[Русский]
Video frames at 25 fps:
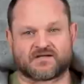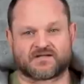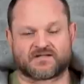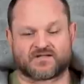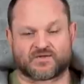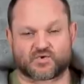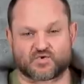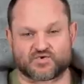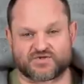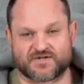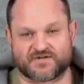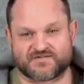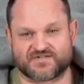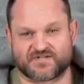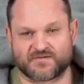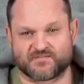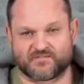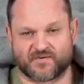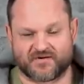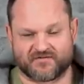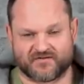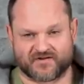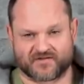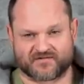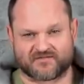Друзья, всем
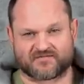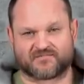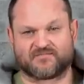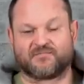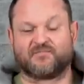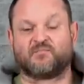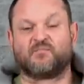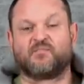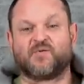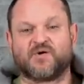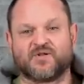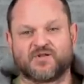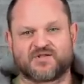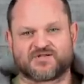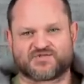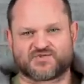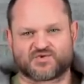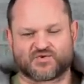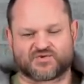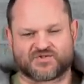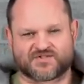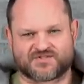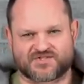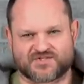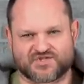привет! Было
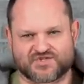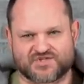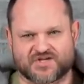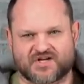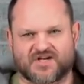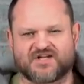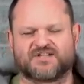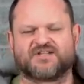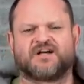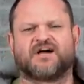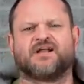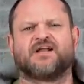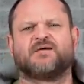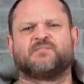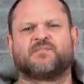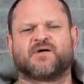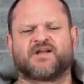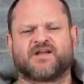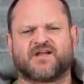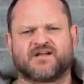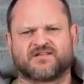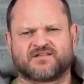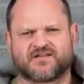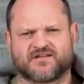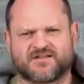100 тысяч на канале,
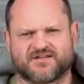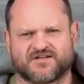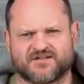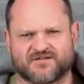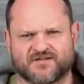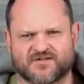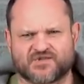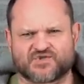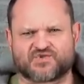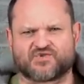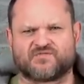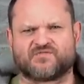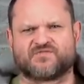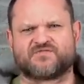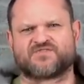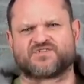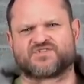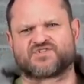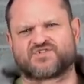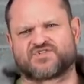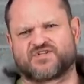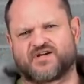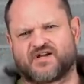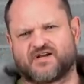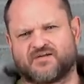понятное дело, что вы все
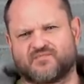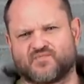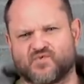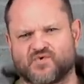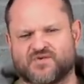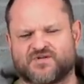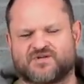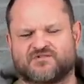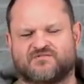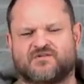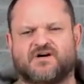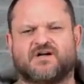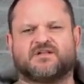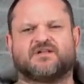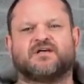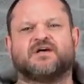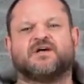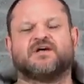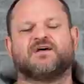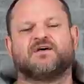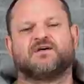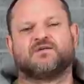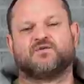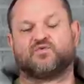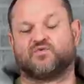ждали мультиван.
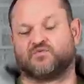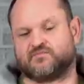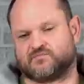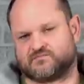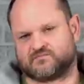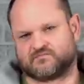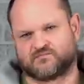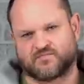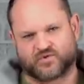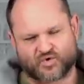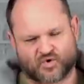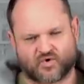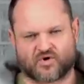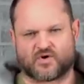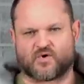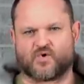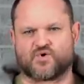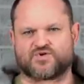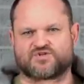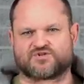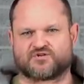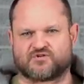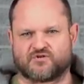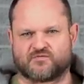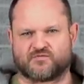Ну, много
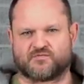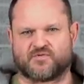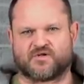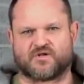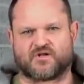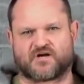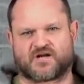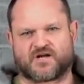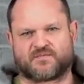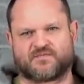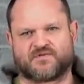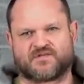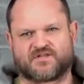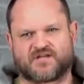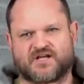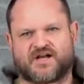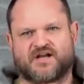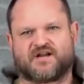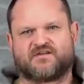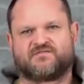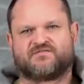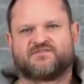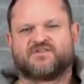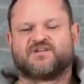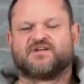очень было
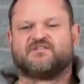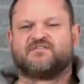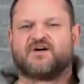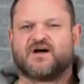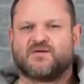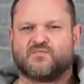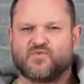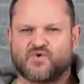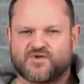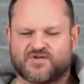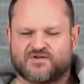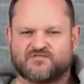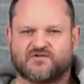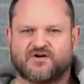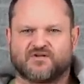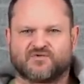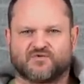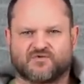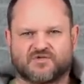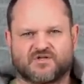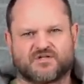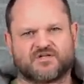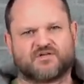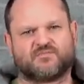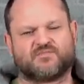комментариев, давай мультиван,
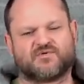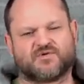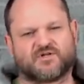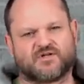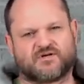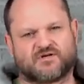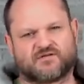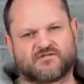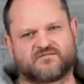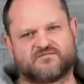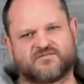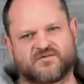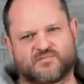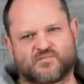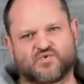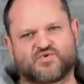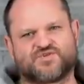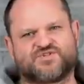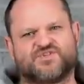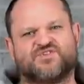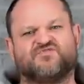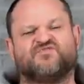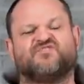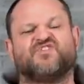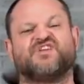но надо было
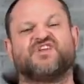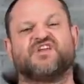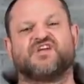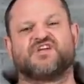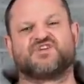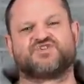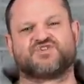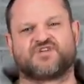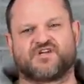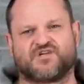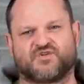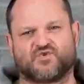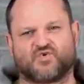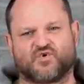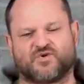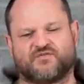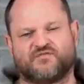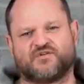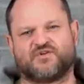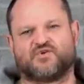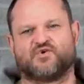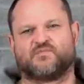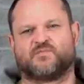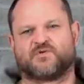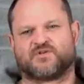выпустить вне очередное
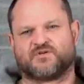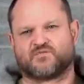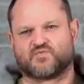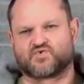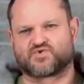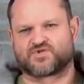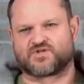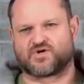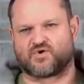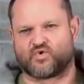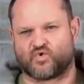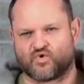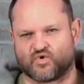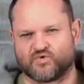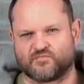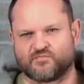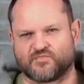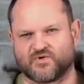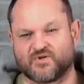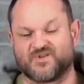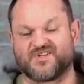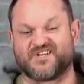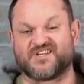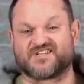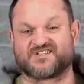видео, потому что он
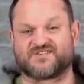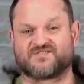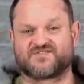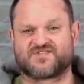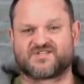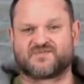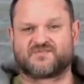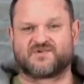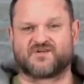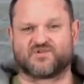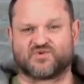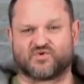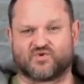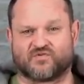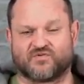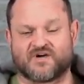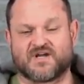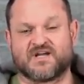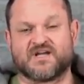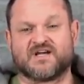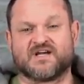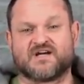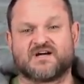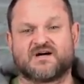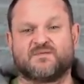был не совсем готов.
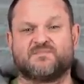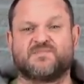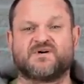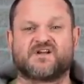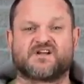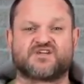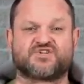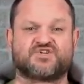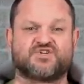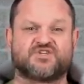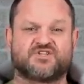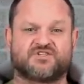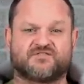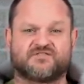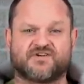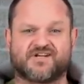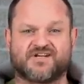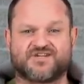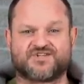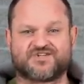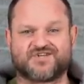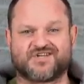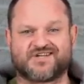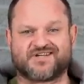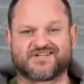Мы рассчитывали
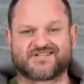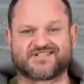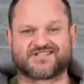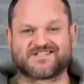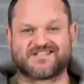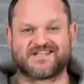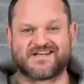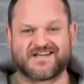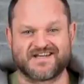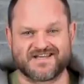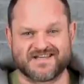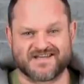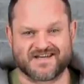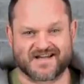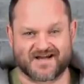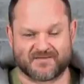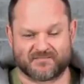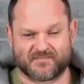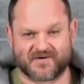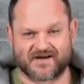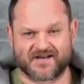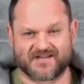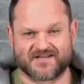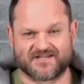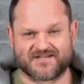через 3 дня
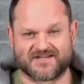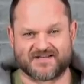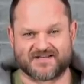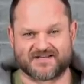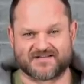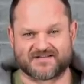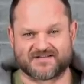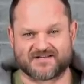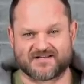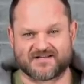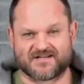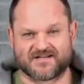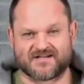полететь